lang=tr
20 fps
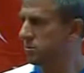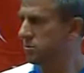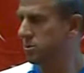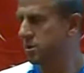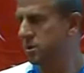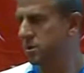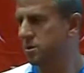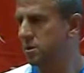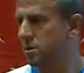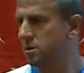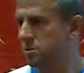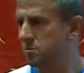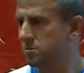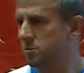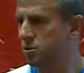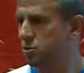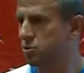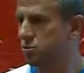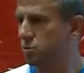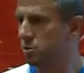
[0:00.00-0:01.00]
Onlara karşı
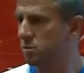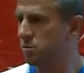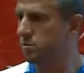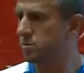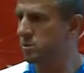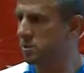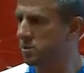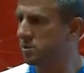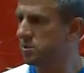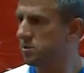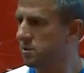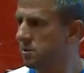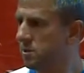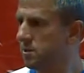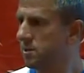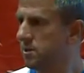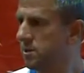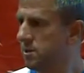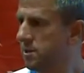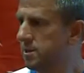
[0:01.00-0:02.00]
mahcup olmamak için de
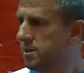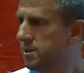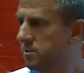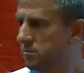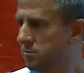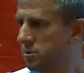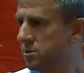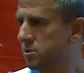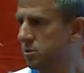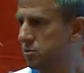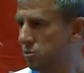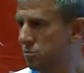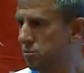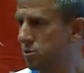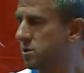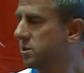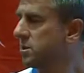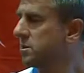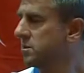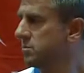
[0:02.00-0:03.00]
biz de tüm
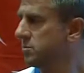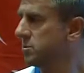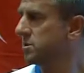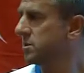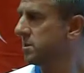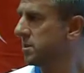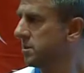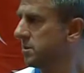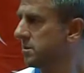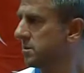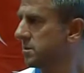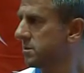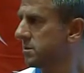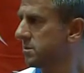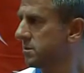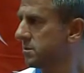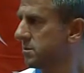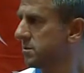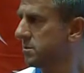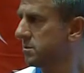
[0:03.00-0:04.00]
dikkatimizle e,
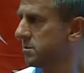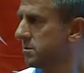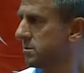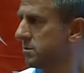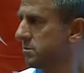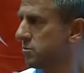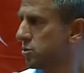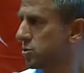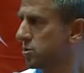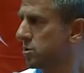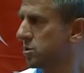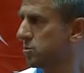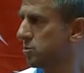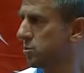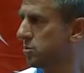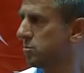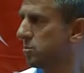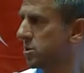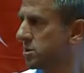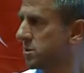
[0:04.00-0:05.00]
Bursa
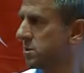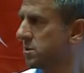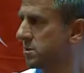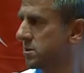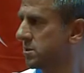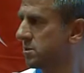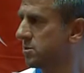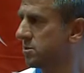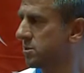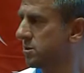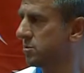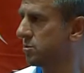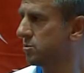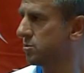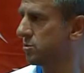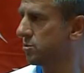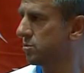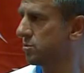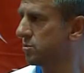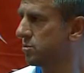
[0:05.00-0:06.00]
Spor'un başarısı için
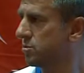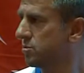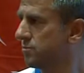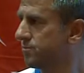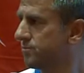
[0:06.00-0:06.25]
çalışıyoruz.